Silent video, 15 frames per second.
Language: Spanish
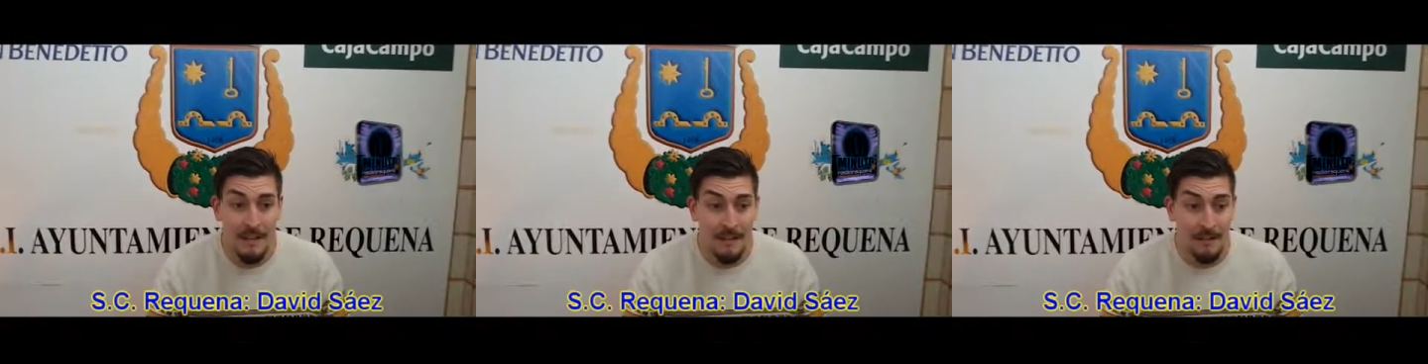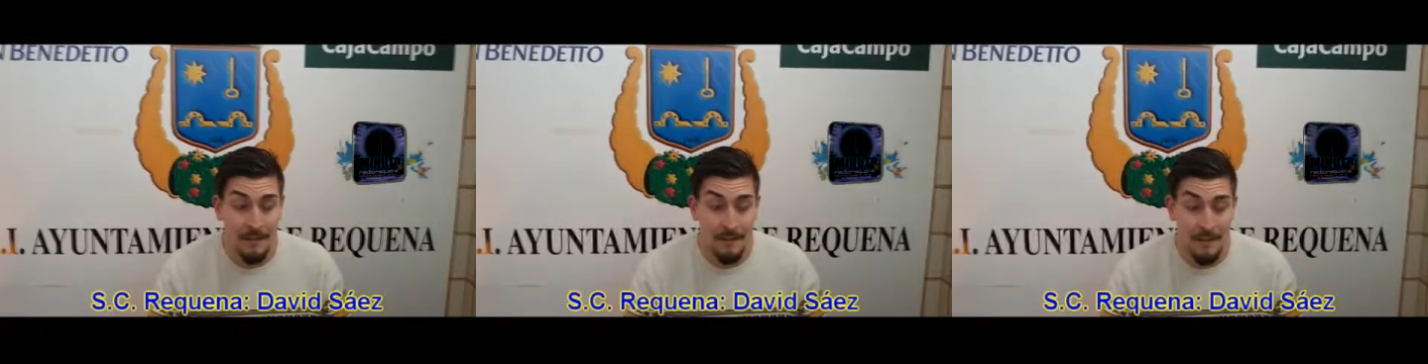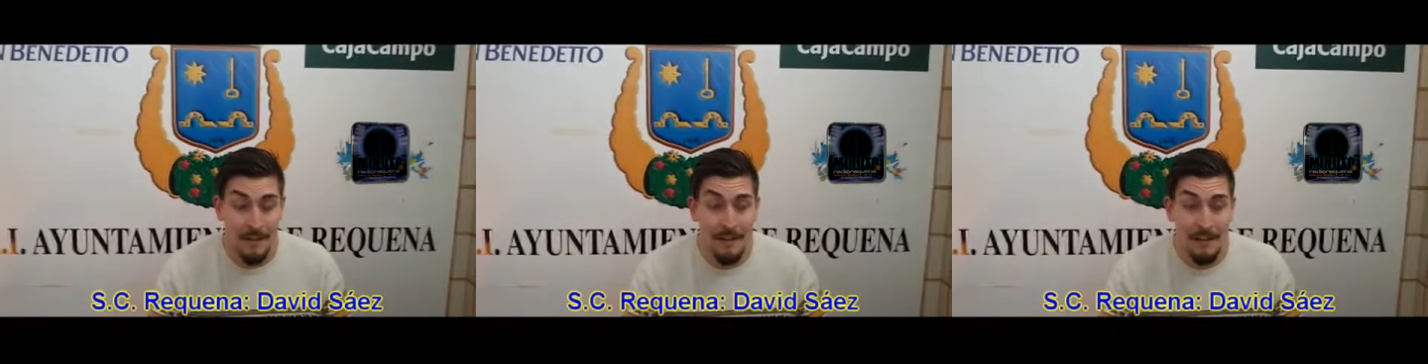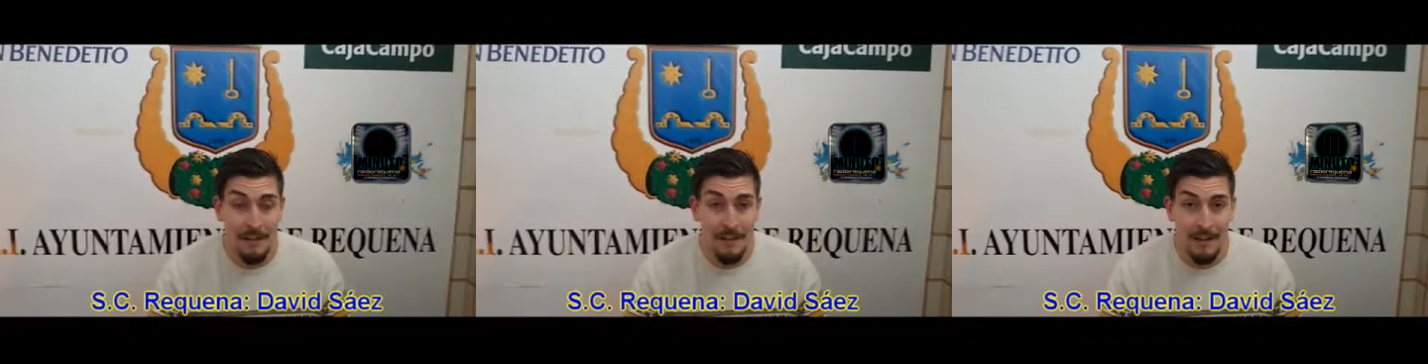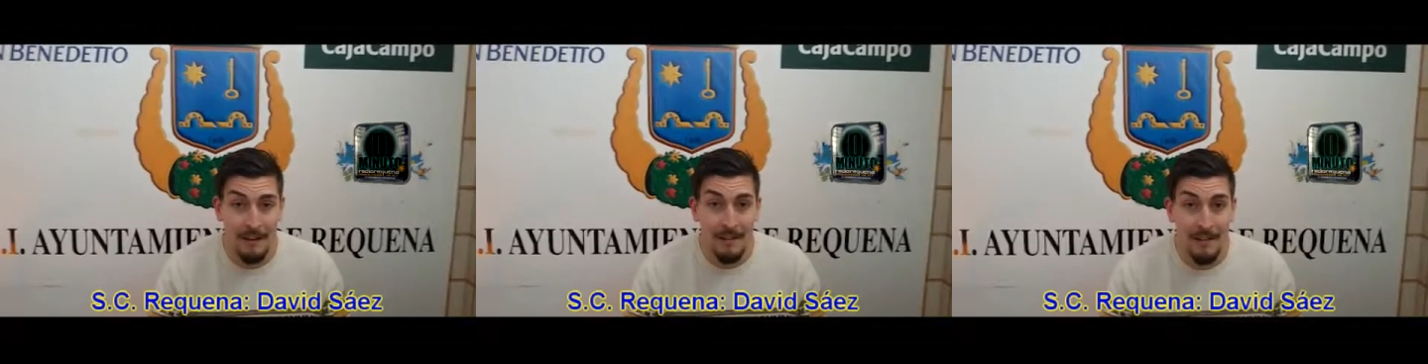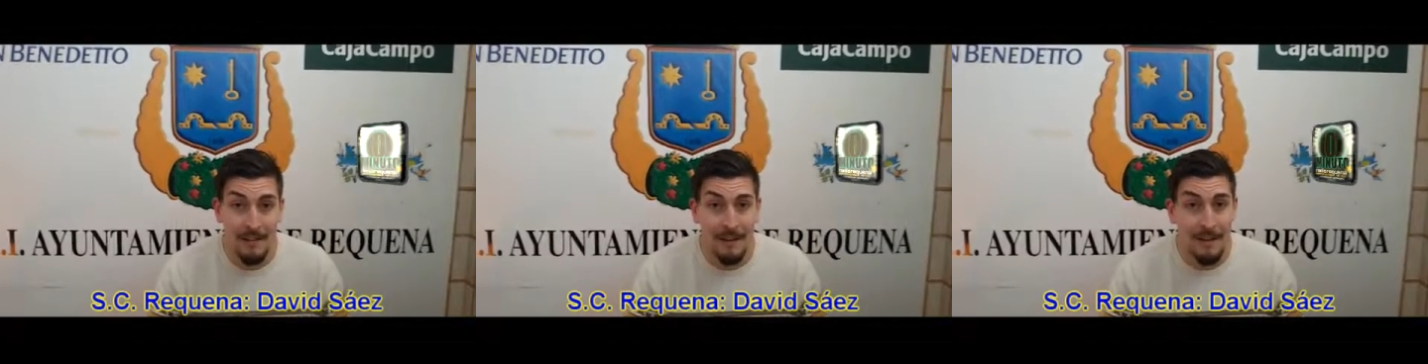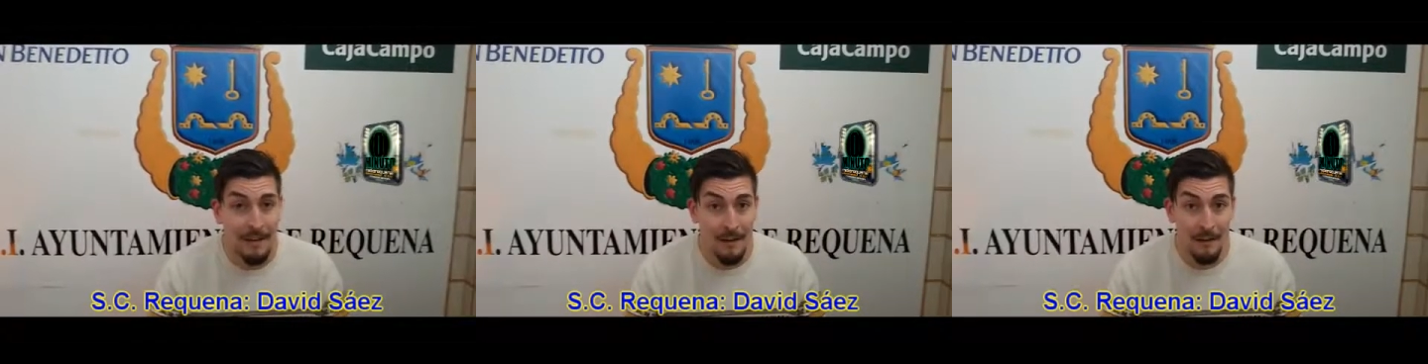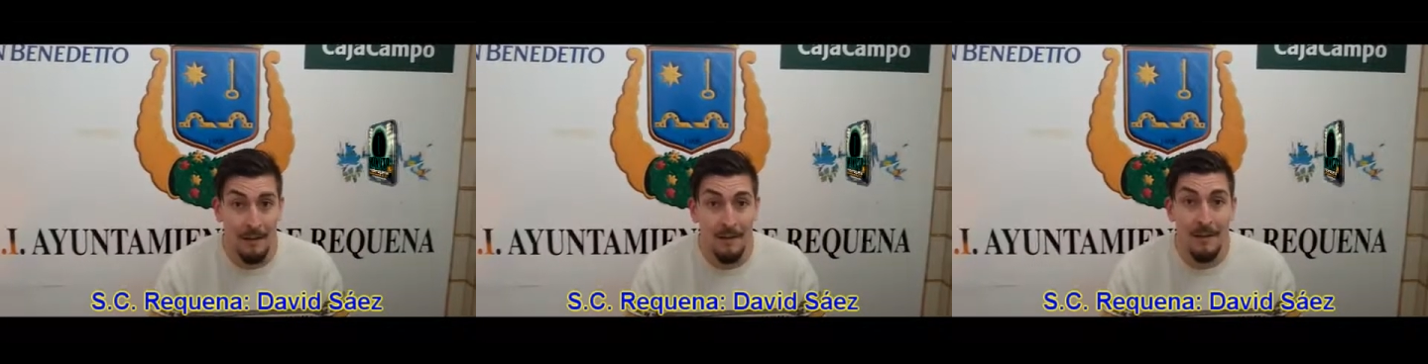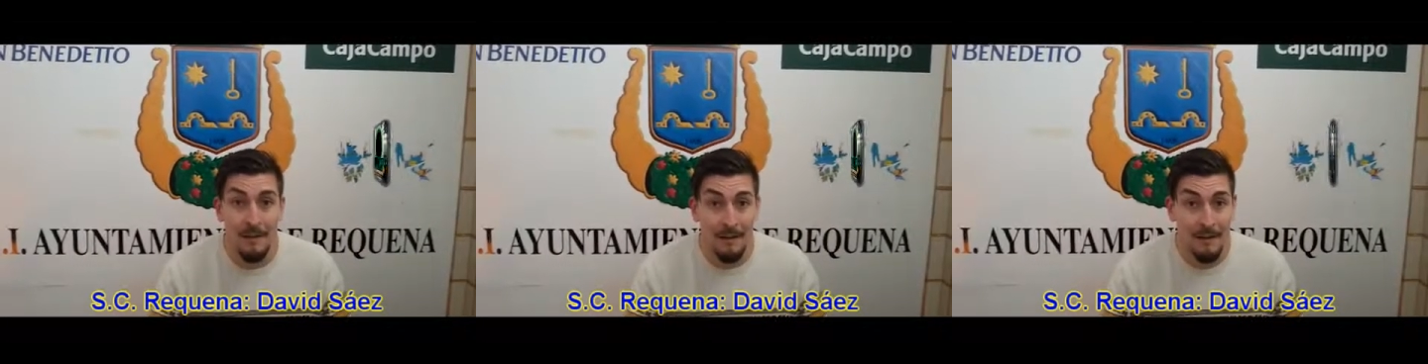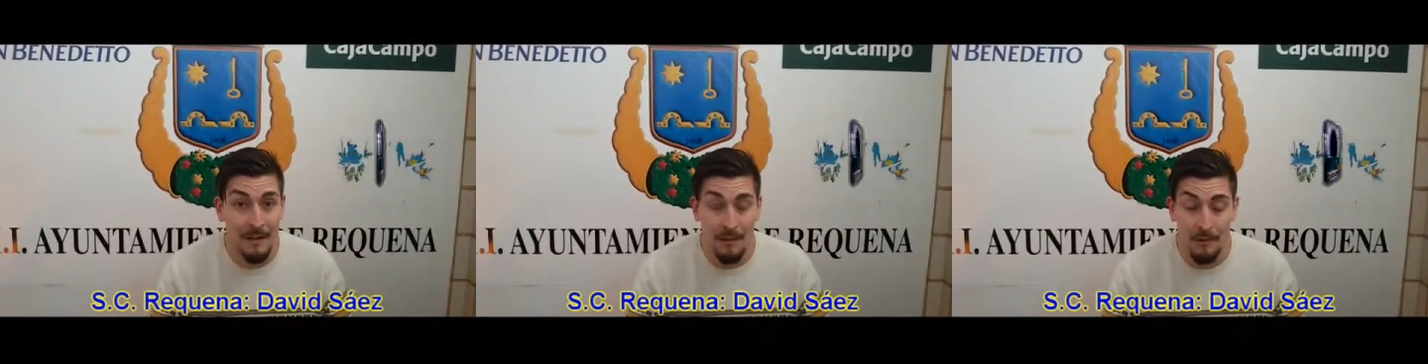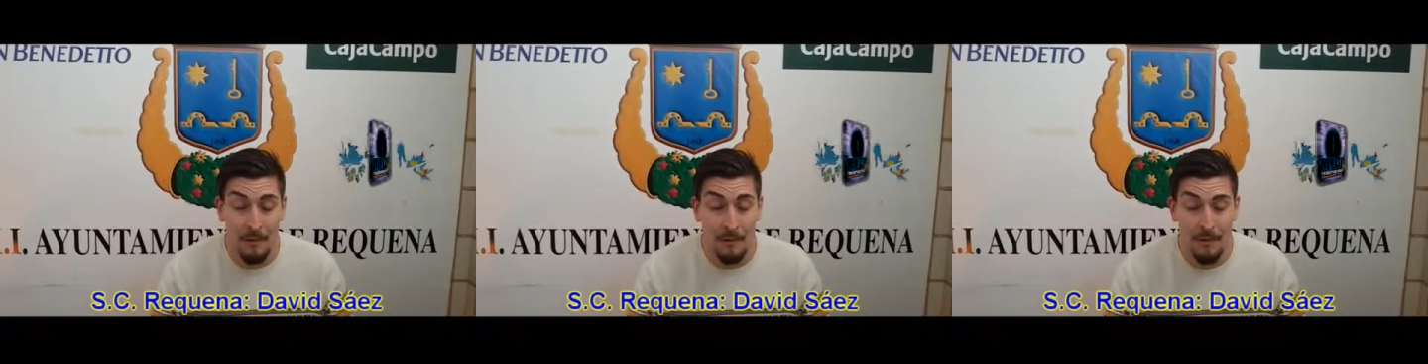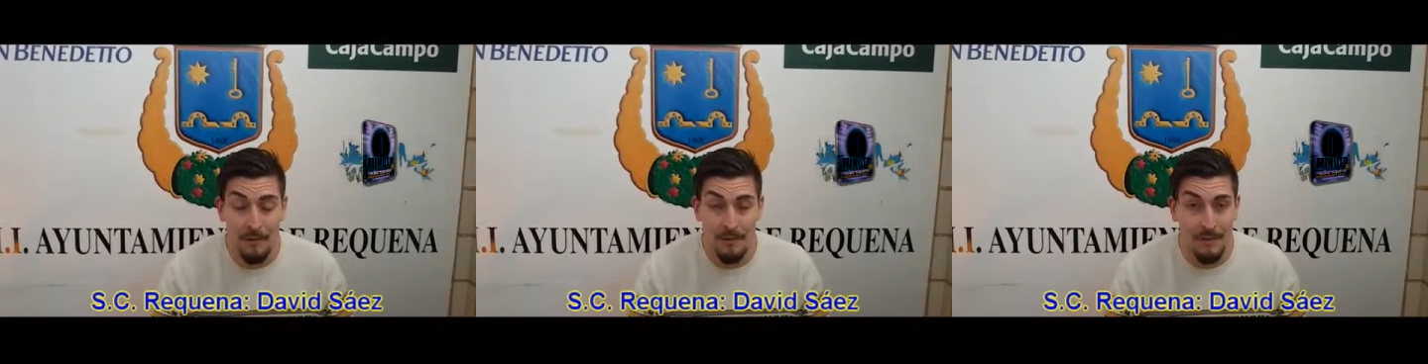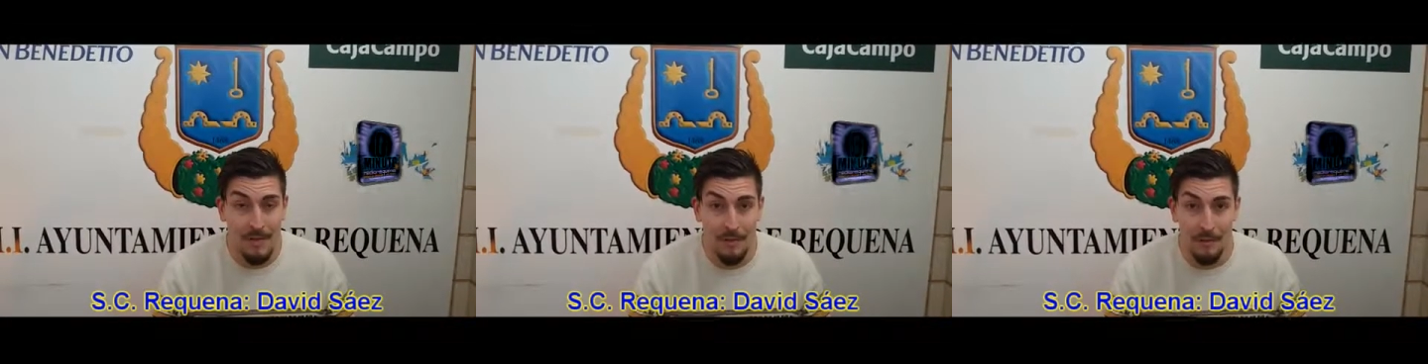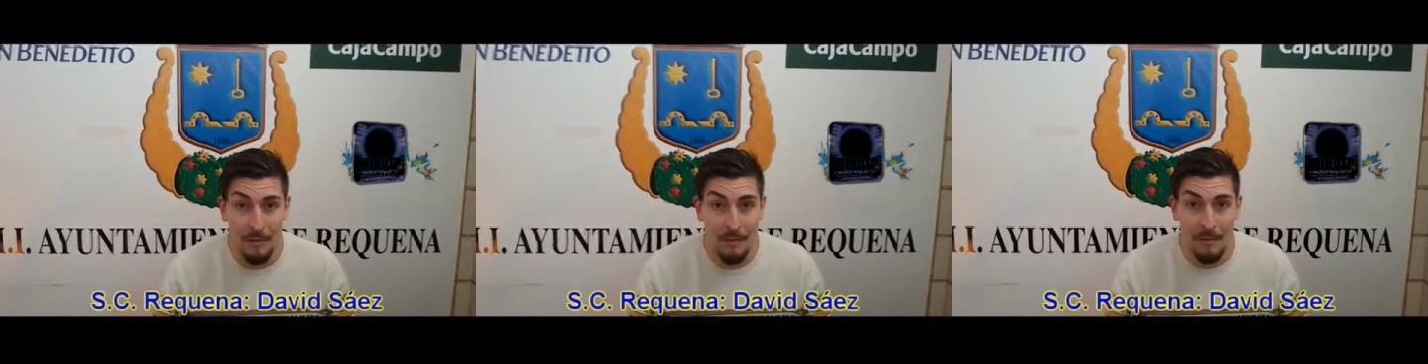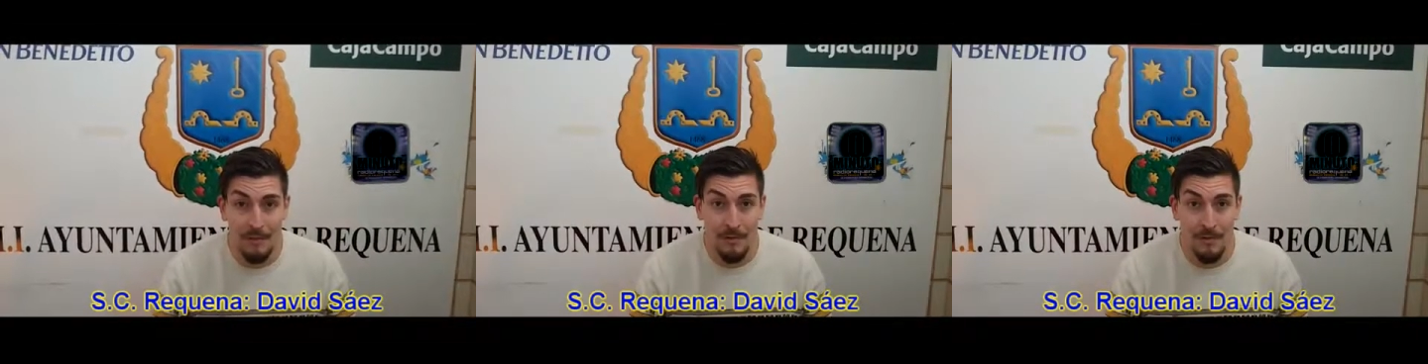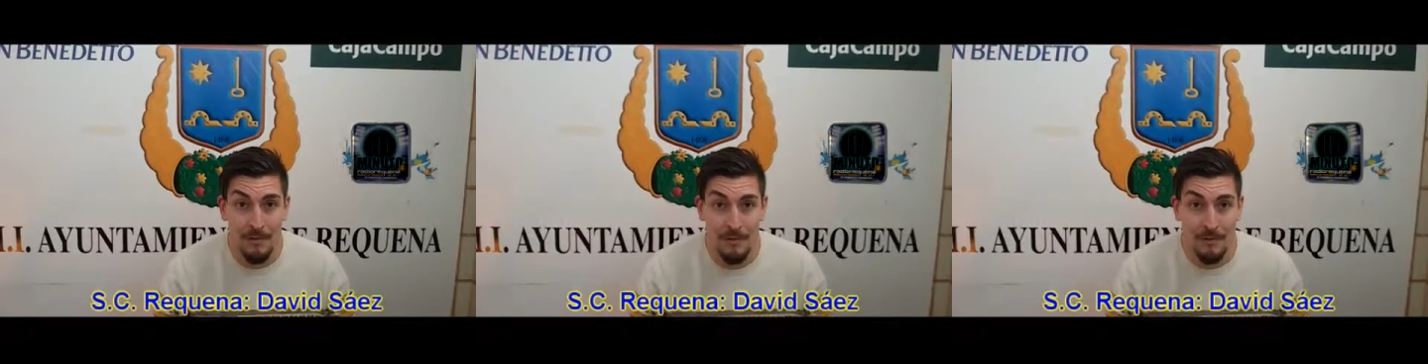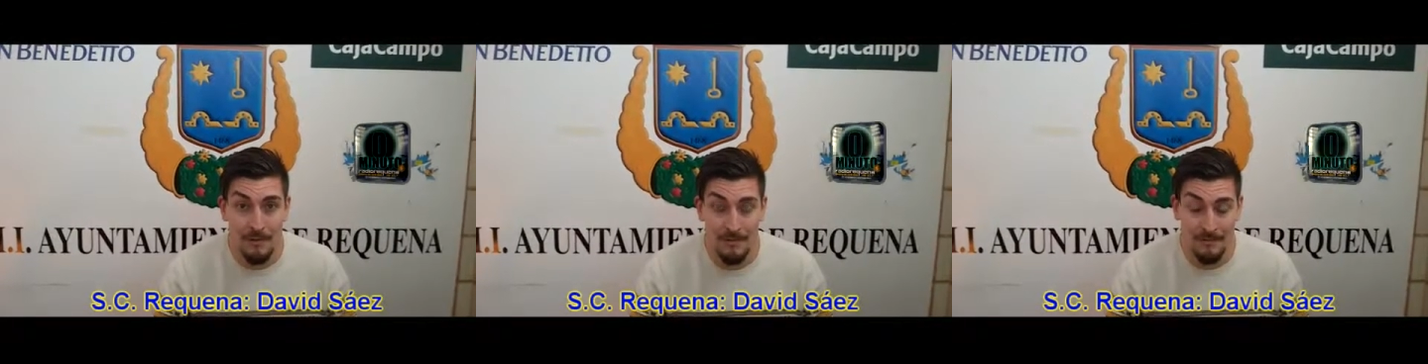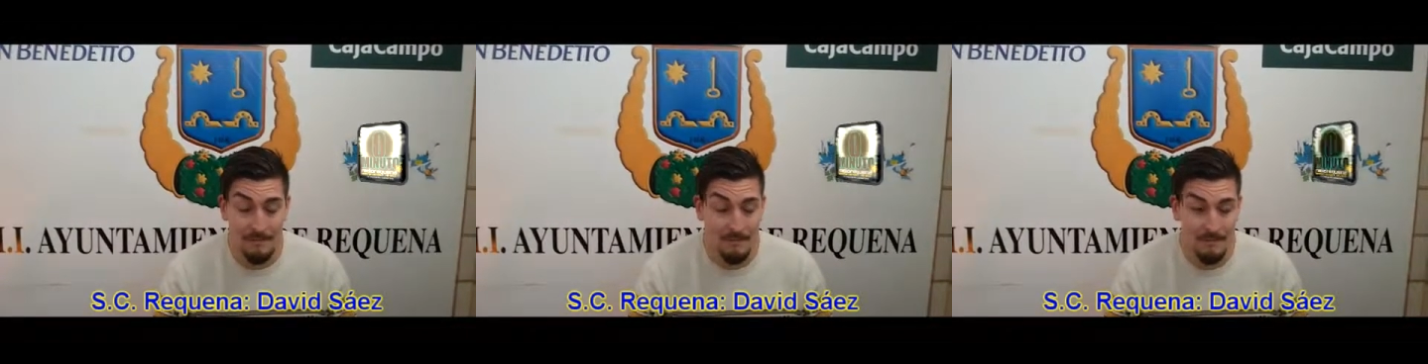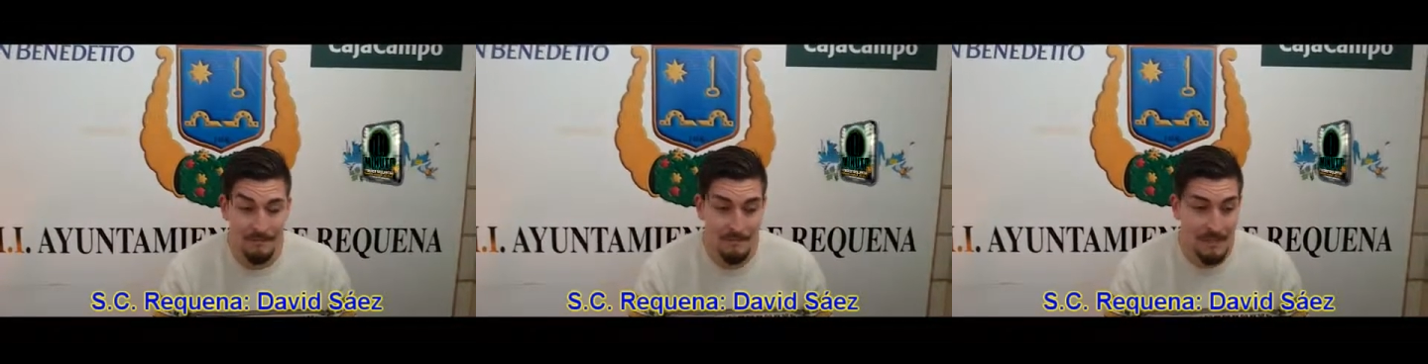si llega a dejar seguir el árbitro, era un uno contra uno